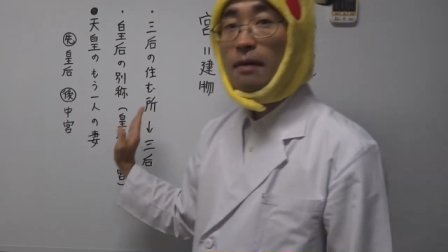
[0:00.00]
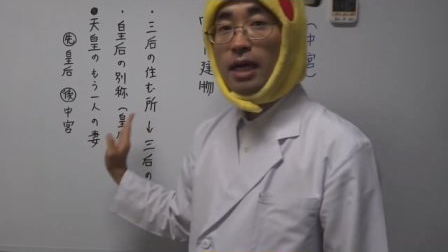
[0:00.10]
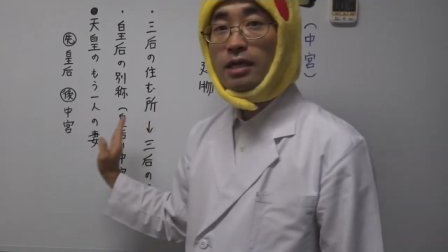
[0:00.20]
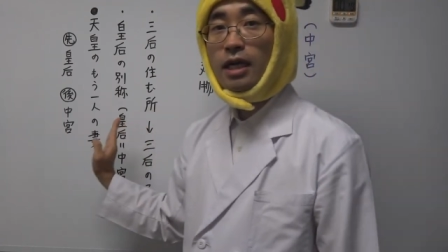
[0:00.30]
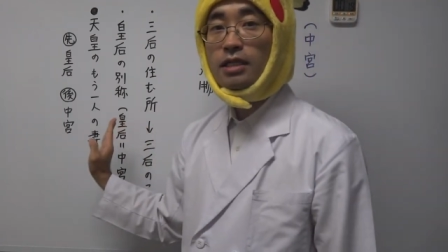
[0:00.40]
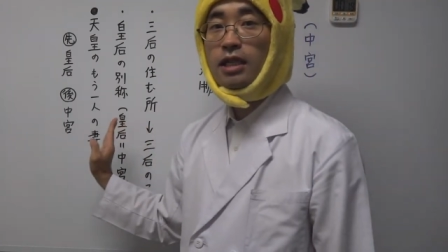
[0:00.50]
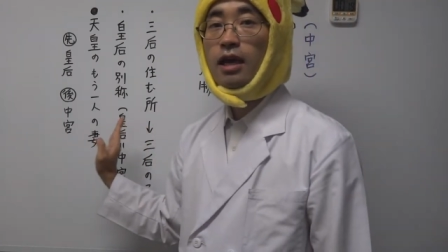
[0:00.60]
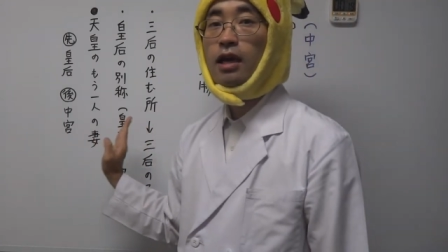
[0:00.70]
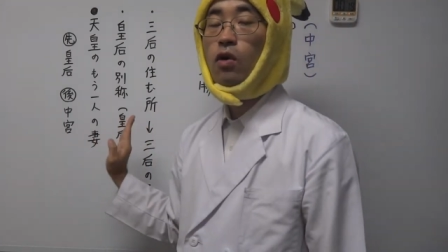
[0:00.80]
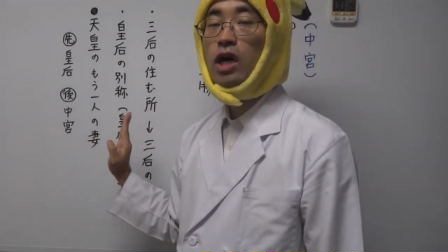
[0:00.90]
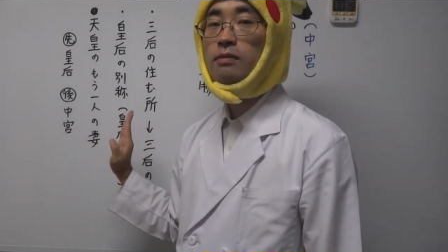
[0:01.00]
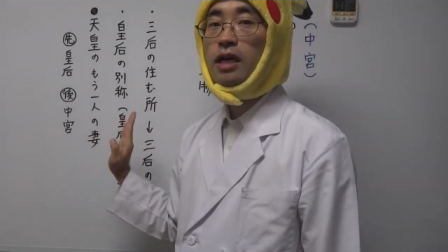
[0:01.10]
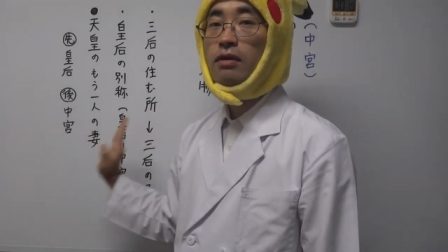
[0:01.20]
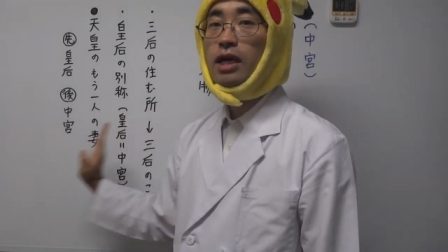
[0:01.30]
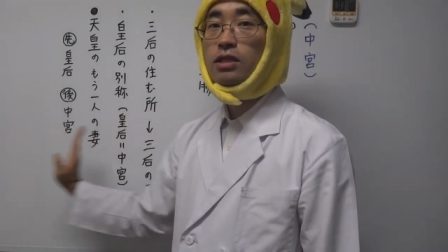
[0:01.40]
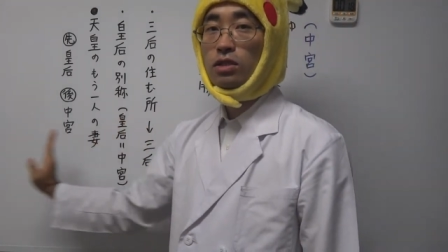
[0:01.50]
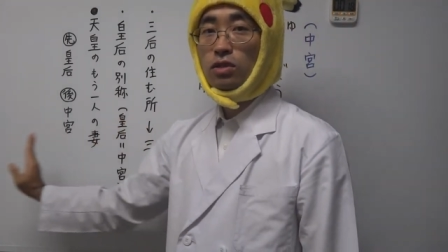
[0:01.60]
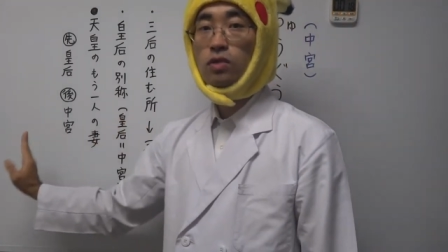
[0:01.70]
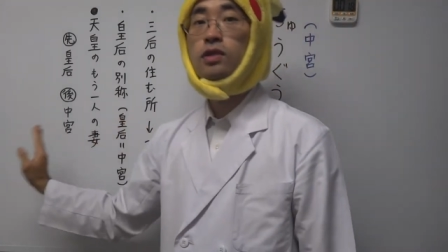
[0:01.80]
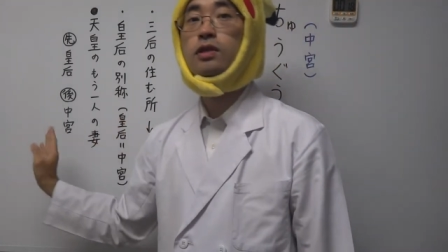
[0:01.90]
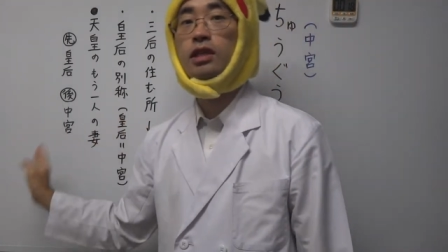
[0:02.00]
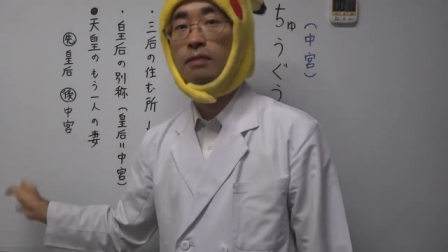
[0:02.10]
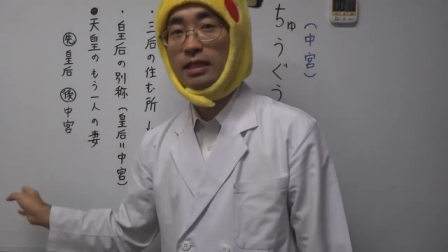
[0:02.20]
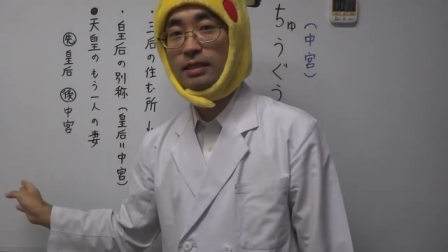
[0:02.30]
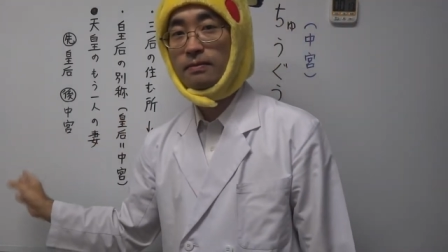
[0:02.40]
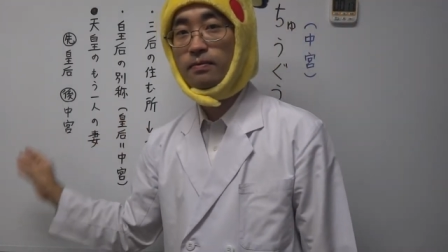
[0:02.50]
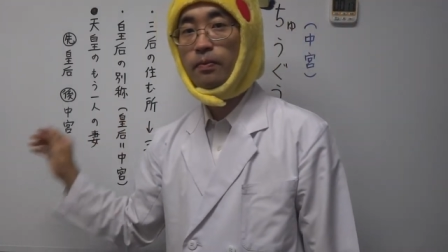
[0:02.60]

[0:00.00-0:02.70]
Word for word: 鎌倉時代が終わるまではずっと続きます。